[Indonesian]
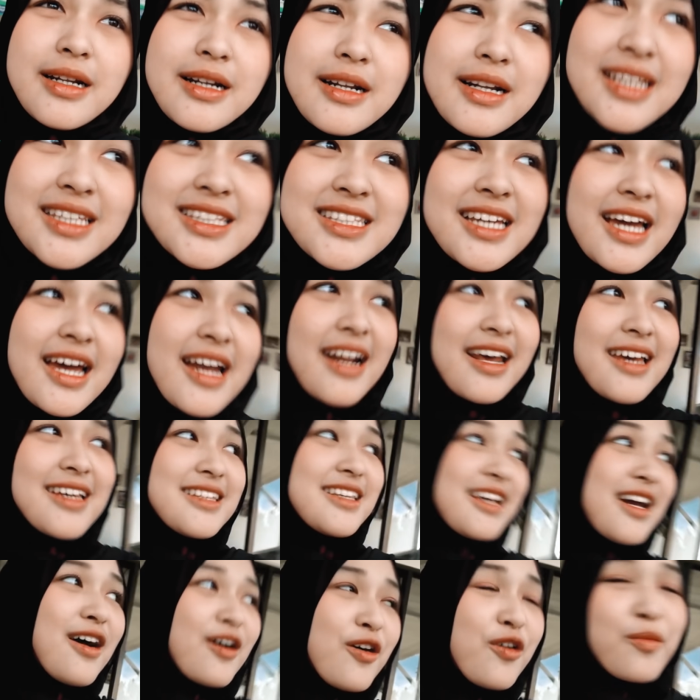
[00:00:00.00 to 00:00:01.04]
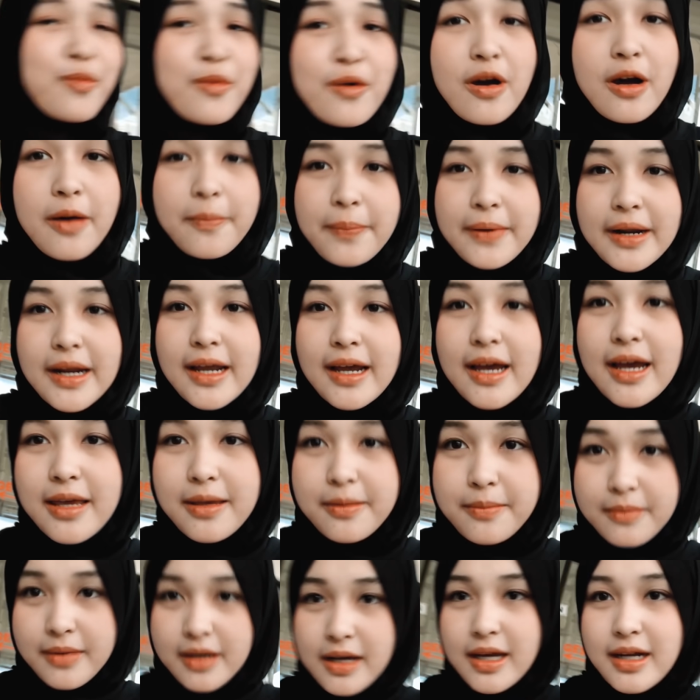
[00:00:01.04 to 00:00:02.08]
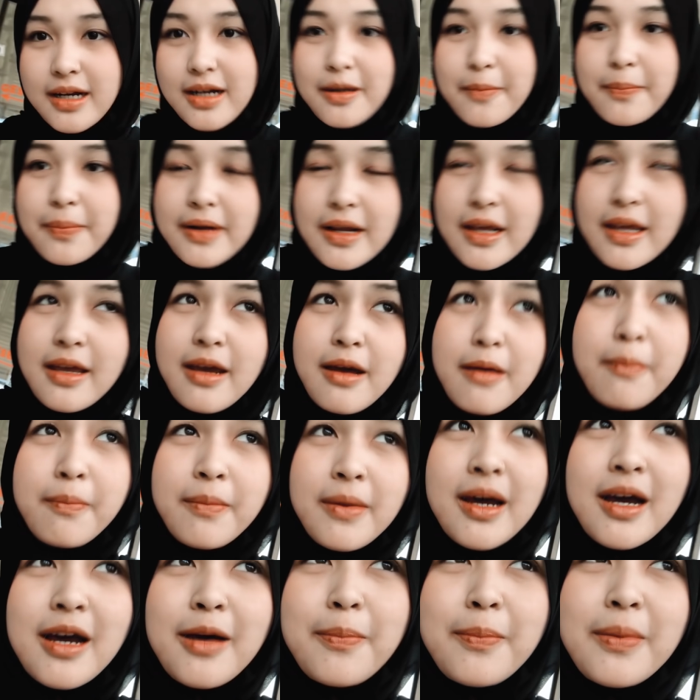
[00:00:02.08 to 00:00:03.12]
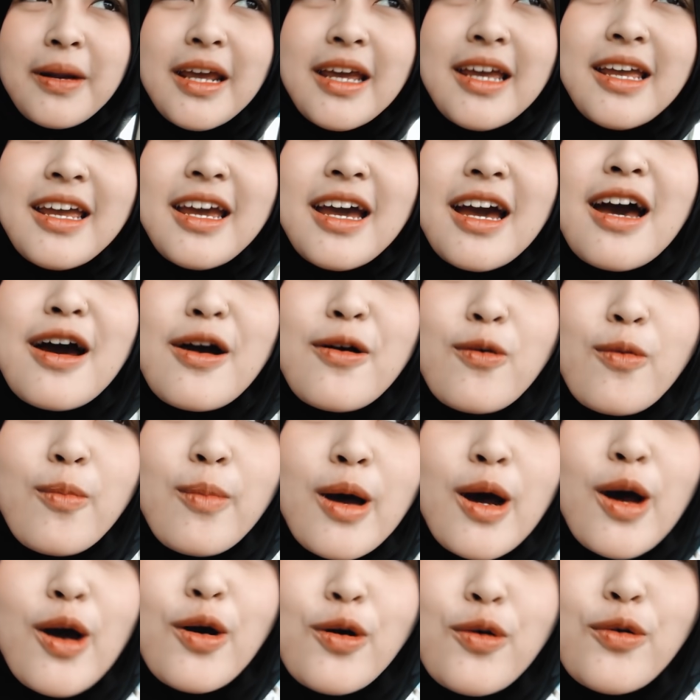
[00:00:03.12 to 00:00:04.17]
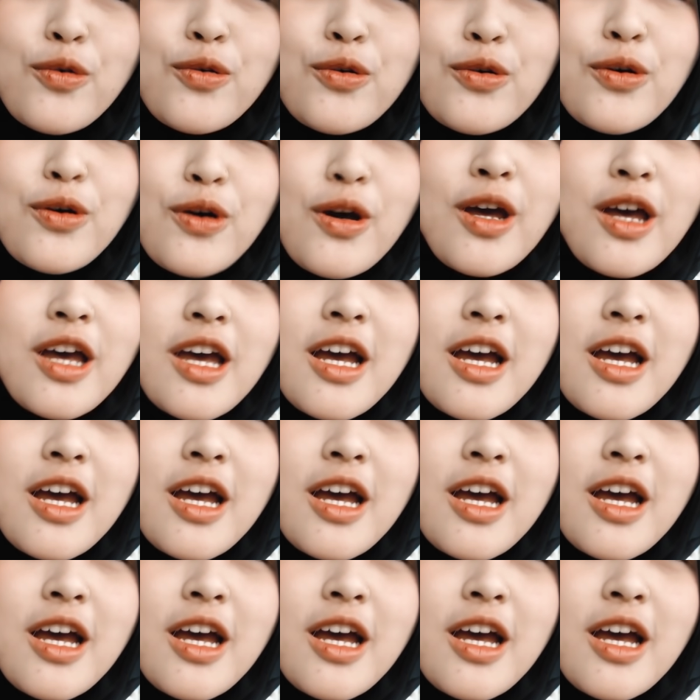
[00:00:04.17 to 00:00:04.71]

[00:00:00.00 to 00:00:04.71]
rencananya aku mau ngeprank Kak Iman ngepranknya apa ngepranknya aku mau